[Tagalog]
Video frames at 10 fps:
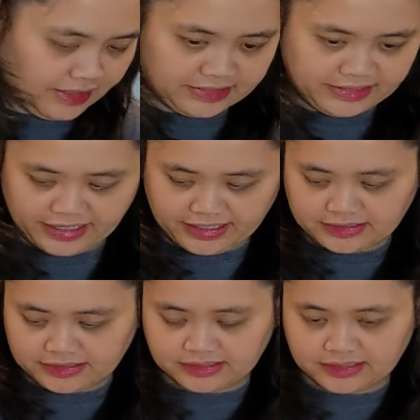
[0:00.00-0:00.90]
And
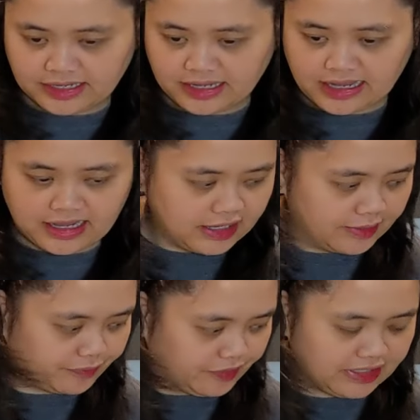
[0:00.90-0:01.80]
then,
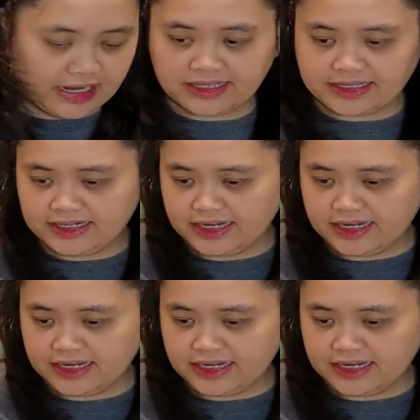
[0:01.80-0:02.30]
um, ilalagay